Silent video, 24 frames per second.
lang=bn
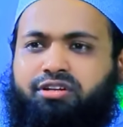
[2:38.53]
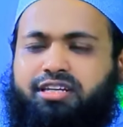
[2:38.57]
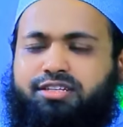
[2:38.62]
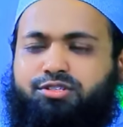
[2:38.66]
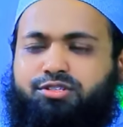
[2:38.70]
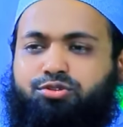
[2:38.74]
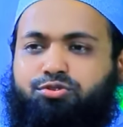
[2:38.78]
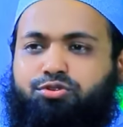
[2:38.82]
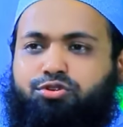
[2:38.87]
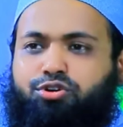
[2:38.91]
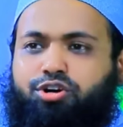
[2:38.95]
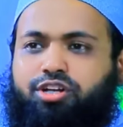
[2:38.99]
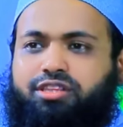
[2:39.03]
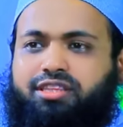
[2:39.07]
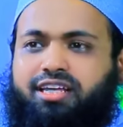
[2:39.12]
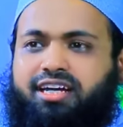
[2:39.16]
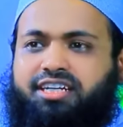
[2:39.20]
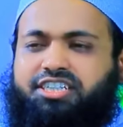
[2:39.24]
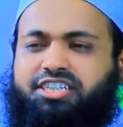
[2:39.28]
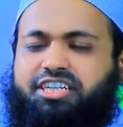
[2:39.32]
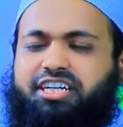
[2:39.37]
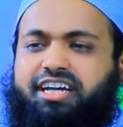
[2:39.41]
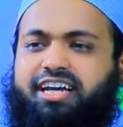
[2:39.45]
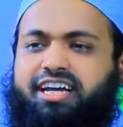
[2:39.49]
এমন কিছু
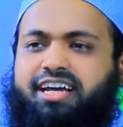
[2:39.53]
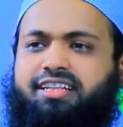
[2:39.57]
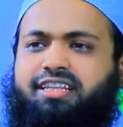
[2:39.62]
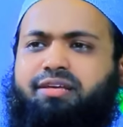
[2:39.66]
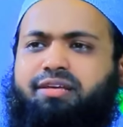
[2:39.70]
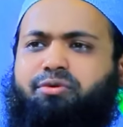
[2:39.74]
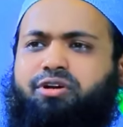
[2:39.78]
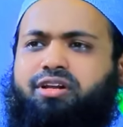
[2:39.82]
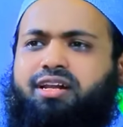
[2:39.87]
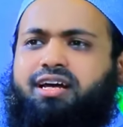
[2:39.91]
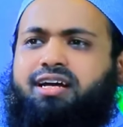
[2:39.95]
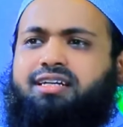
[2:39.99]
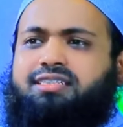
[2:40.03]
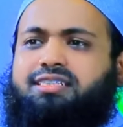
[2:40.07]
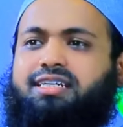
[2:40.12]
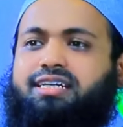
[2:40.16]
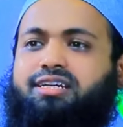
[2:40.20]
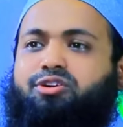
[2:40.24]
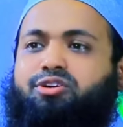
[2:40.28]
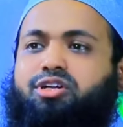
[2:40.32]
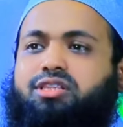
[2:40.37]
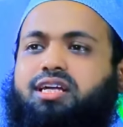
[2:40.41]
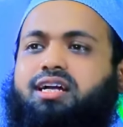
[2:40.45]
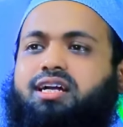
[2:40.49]
কথা শিখাই দিব না
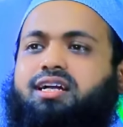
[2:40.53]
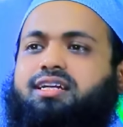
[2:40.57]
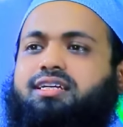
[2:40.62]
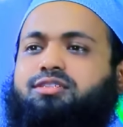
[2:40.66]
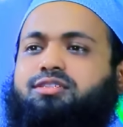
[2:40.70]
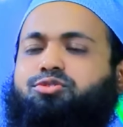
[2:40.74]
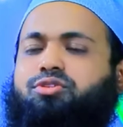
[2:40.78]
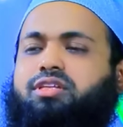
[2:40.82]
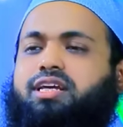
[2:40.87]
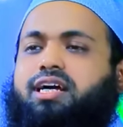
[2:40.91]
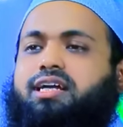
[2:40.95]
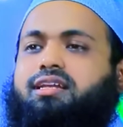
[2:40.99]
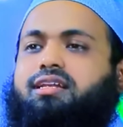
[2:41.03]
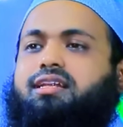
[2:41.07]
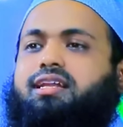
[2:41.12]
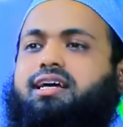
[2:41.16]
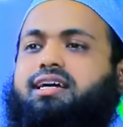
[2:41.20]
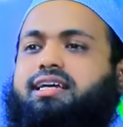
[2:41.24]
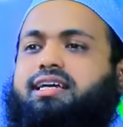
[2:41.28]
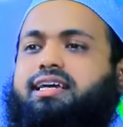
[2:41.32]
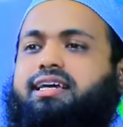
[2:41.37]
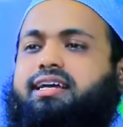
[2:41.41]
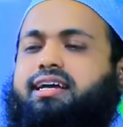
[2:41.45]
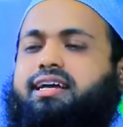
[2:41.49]
যে কথাটা যদি
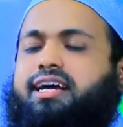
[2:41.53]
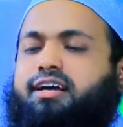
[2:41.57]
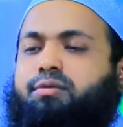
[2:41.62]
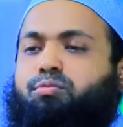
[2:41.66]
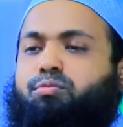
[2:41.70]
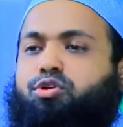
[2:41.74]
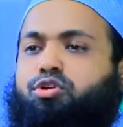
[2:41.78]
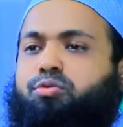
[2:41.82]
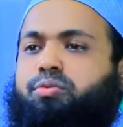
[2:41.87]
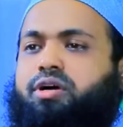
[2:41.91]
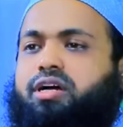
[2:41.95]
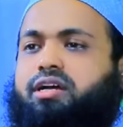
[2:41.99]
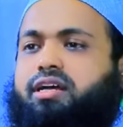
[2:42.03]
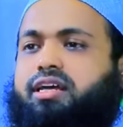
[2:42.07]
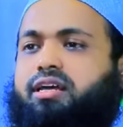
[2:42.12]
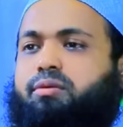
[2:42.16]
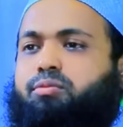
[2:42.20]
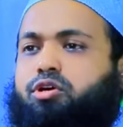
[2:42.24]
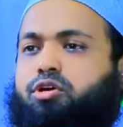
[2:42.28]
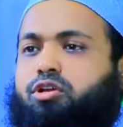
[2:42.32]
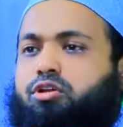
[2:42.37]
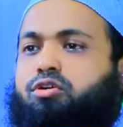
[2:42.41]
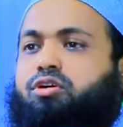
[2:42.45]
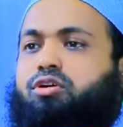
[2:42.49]
আল্লাহকে কায়
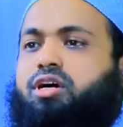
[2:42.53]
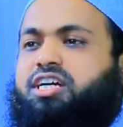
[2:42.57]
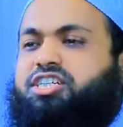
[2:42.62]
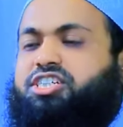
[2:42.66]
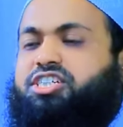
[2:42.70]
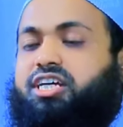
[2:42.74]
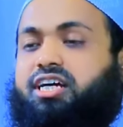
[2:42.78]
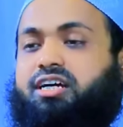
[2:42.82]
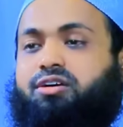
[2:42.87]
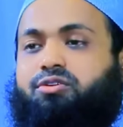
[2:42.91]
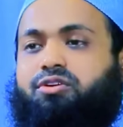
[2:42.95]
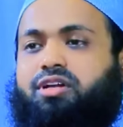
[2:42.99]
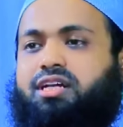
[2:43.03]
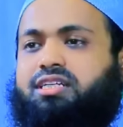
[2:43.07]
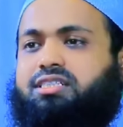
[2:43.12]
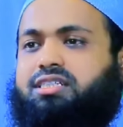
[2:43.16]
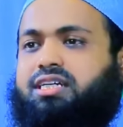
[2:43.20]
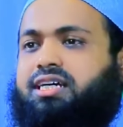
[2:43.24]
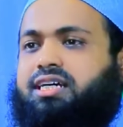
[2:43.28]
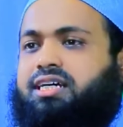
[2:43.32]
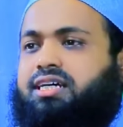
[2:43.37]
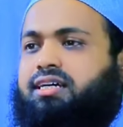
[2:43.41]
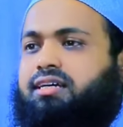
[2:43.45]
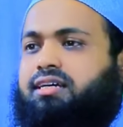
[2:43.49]
মনোবাক্যে বলো আশা করা
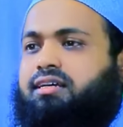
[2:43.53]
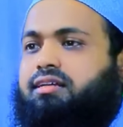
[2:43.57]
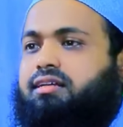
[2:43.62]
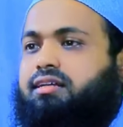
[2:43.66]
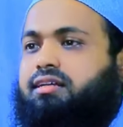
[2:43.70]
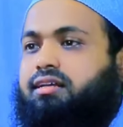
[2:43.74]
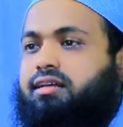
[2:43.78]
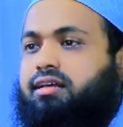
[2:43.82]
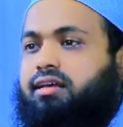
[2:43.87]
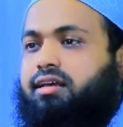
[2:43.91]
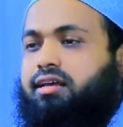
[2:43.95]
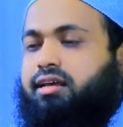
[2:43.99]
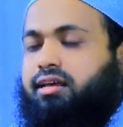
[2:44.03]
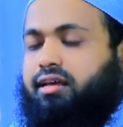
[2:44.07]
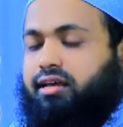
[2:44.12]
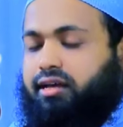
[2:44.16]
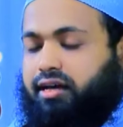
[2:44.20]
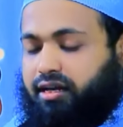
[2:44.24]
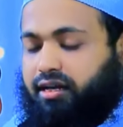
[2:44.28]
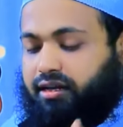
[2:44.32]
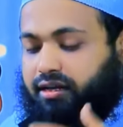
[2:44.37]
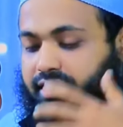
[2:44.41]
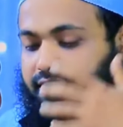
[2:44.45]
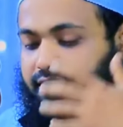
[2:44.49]
যায়
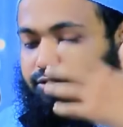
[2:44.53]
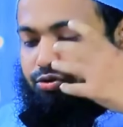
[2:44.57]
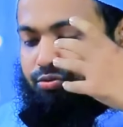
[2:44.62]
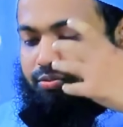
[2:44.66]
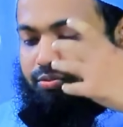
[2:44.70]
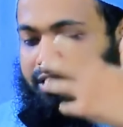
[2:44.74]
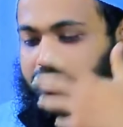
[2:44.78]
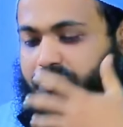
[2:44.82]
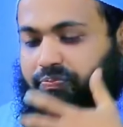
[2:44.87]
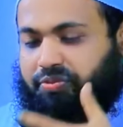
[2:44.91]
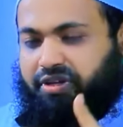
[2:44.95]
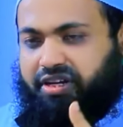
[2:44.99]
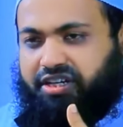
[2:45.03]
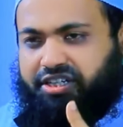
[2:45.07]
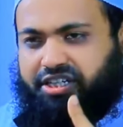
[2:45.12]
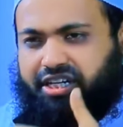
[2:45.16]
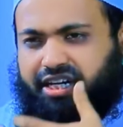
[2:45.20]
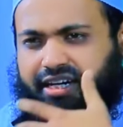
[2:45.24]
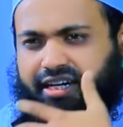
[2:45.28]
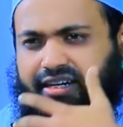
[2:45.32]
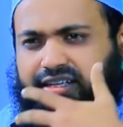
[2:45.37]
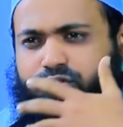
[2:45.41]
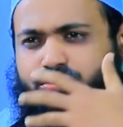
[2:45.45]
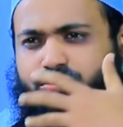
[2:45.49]
আল্লাহ তোমার
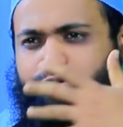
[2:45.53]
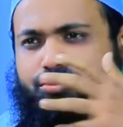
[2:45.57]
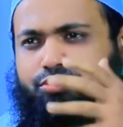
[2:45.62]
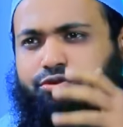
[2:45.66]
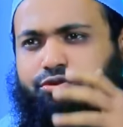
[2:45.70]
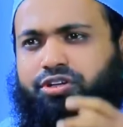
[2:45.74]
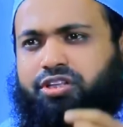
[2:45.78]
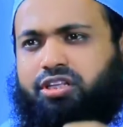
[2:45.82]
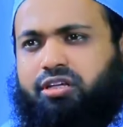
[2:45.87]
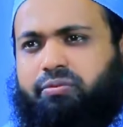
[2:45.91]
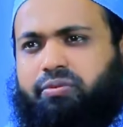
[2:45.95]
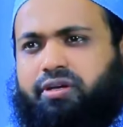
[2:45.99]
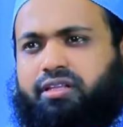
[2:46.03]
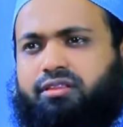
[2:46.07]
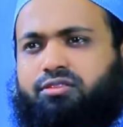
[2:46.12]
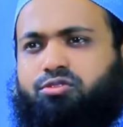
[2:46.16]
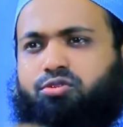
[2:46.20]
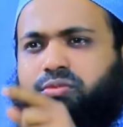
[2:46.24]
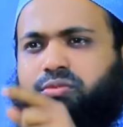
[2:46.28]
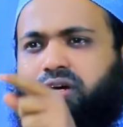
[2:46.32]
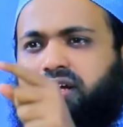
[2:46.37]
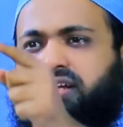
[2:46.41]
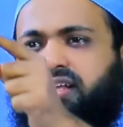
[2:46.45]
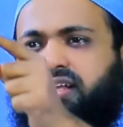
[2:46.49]
পেরেশানি দূর করে দিবেন
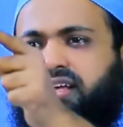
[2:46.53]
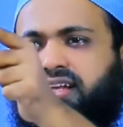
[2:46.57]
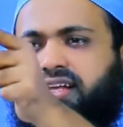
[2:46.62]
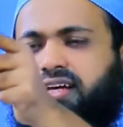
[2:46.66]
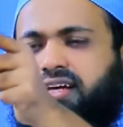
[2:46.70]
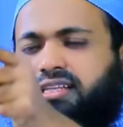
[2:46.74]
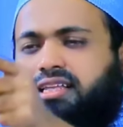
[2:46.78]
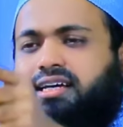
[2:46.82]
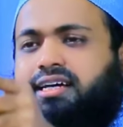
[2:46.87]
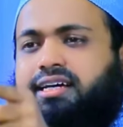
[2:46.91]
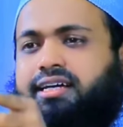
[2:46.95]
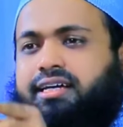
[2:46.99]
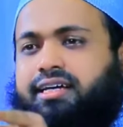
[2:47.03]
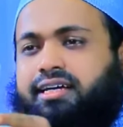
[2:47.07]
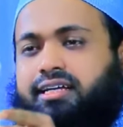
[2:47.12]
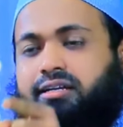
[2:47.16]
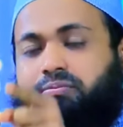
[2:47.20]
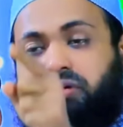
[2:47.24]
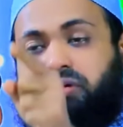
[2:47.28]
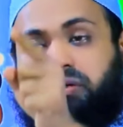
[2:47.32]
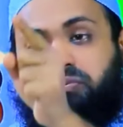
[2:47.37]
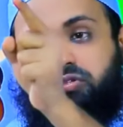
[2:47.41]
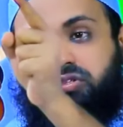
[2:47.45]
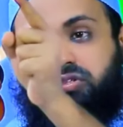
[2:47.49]
তোমার ঋণ
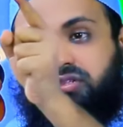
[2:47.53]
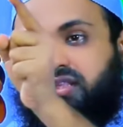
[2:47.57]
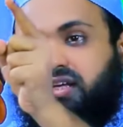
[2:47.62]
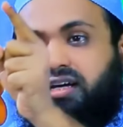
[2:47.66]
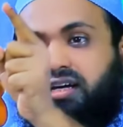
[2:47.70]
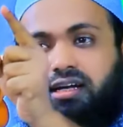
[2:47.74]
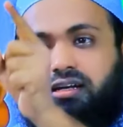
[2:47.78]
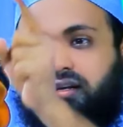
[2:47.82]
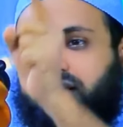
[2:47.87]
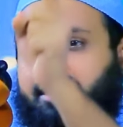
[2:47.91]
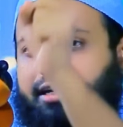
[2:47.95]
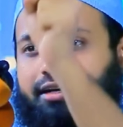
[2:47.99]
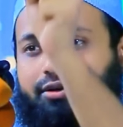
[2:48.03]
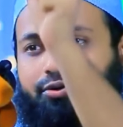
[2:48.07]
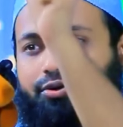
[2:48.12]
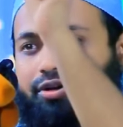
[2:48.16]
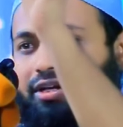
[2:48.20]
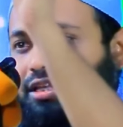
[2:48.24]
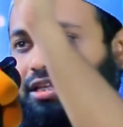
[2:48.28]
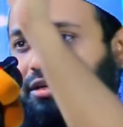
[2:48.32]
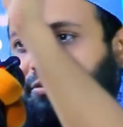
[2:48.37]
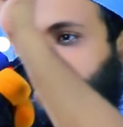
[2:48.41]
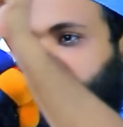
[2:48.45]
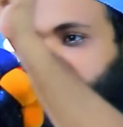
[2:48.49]
আদায়ের ব্যবস্থা আল্লাহ
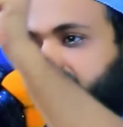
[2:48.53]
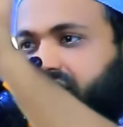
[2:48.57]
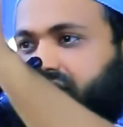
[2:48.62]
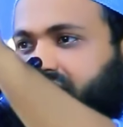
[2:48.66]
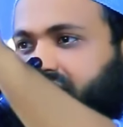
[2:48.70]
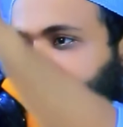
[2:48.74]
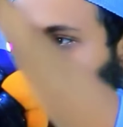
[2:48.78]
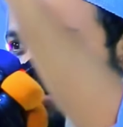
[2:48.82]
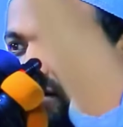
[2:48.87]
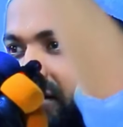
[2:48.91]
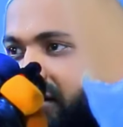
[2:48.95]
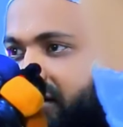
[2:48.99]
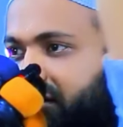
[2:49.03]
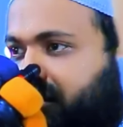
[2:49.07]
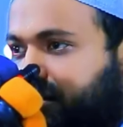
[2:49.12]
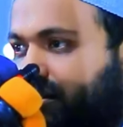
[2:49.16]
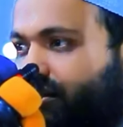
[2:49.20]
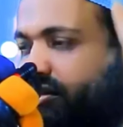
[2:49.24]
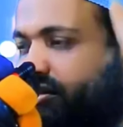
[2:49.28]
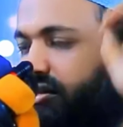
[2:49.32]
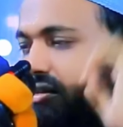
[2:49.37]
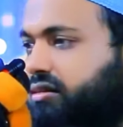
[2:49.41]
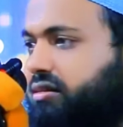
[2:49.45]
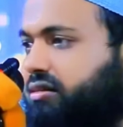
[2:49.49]
করে
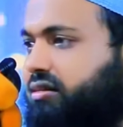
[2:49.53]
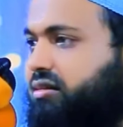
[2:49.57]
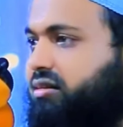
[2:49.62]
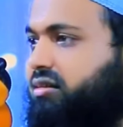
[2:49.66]
দিবেন